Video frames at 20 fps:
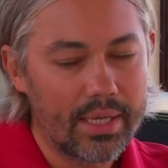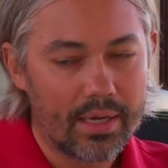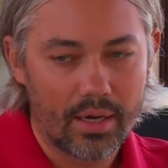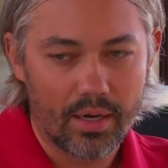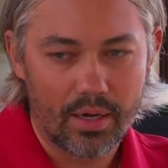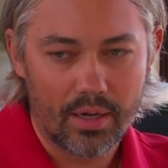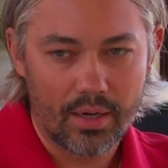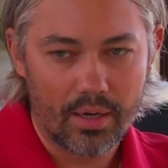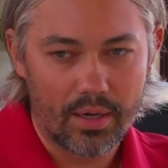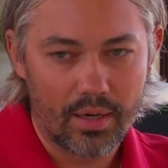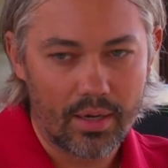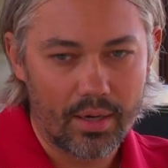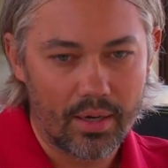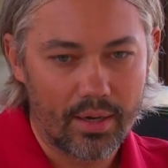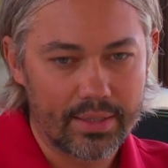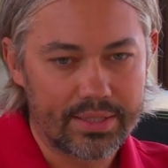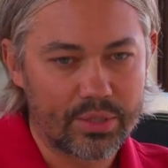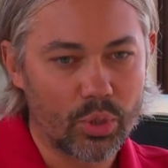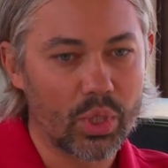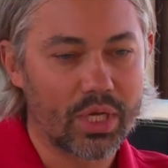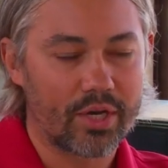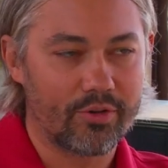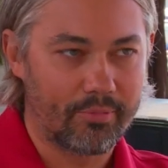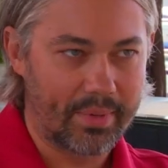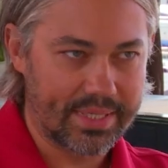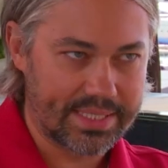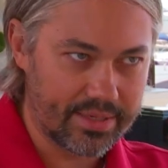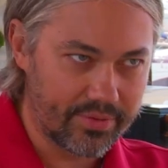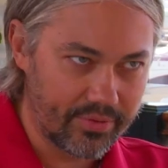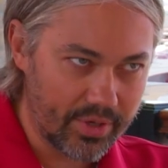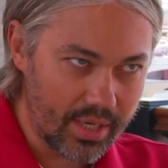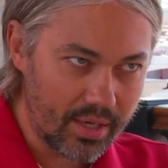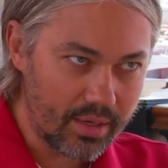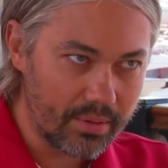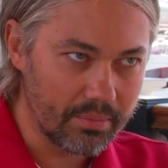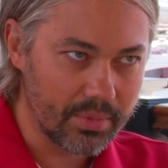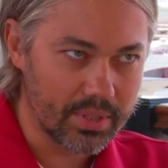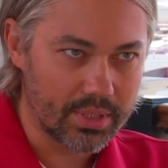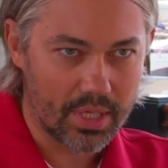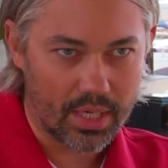а, только в Москве
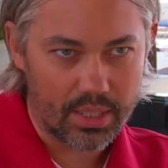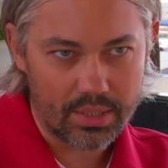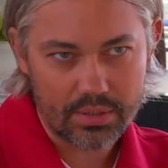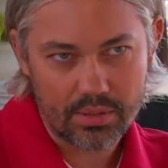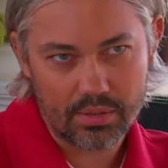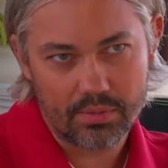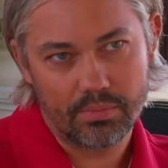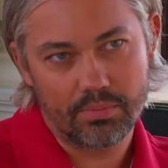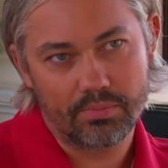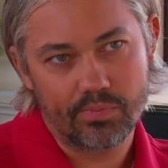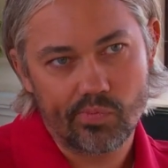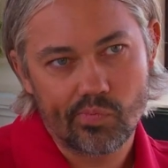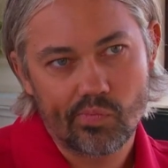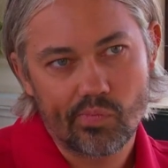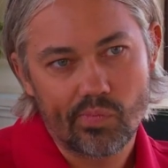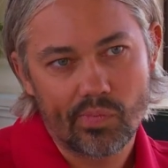мы тратим заплатим,